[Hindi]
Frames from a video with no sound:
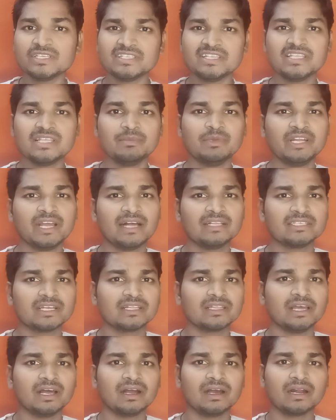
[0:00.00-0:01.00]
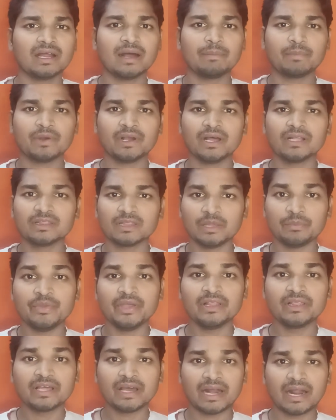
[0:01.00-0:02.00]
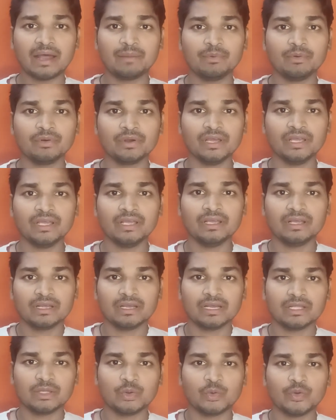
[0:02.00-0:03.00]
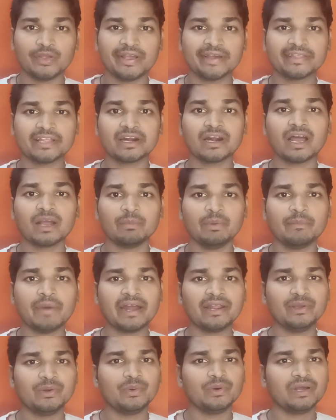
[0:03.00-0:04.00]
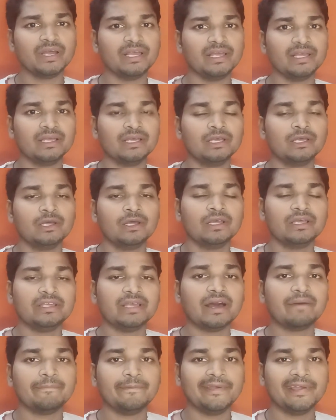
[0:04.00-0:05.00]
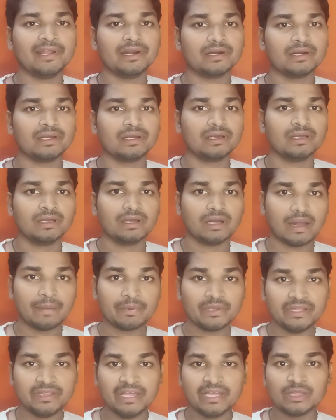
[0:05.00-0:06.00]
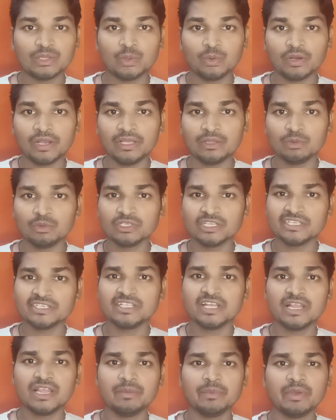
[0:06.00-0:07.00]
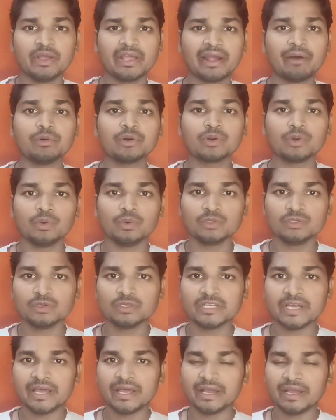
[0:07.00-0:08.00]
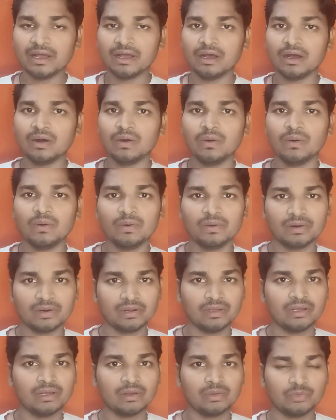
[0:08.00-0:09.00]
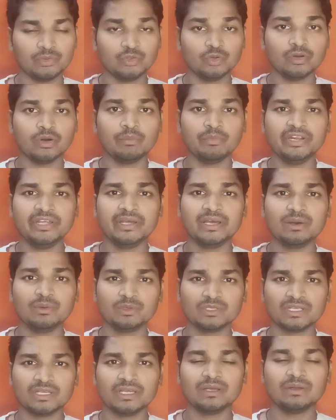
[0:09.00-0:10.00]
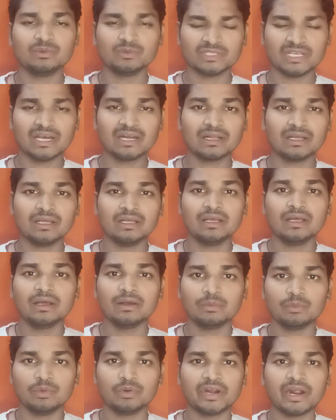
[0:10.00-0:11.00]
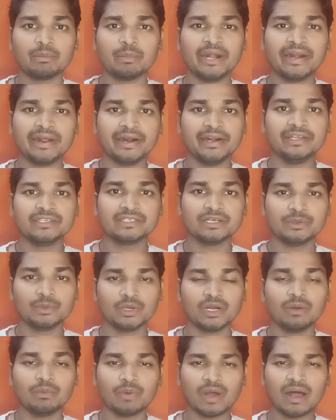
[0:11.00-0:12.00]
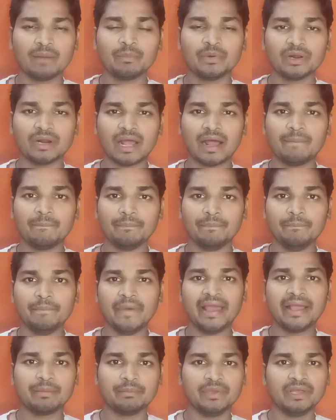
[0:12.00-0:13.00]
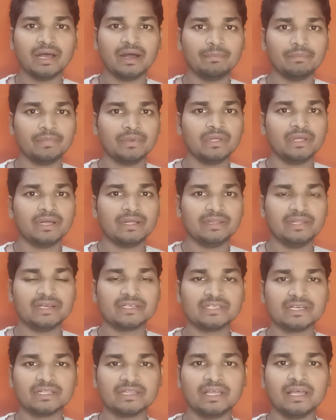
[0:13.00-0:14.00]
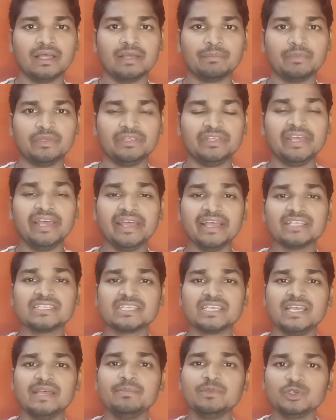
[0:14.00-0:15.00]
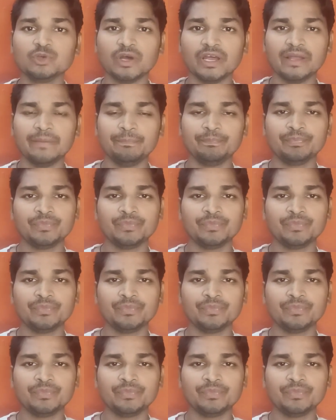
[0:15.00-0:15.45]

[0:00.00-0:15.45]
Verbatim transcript: स्थिति में निकाल सकते हैं अगर आपका तबीयत खराब हो गई कोई खतरनाक बीमारी हो गई या फिर आपकी डेथ हो गई तो उस स्थिति में अकाउंट क्लोज हो जाएगा और जो नॉमनी है उसके अनुसार वो टर्म एंड कंडीशन होगा वहाँ पर आप बैंक में आप देख सकते हैं ये स्कीम जो है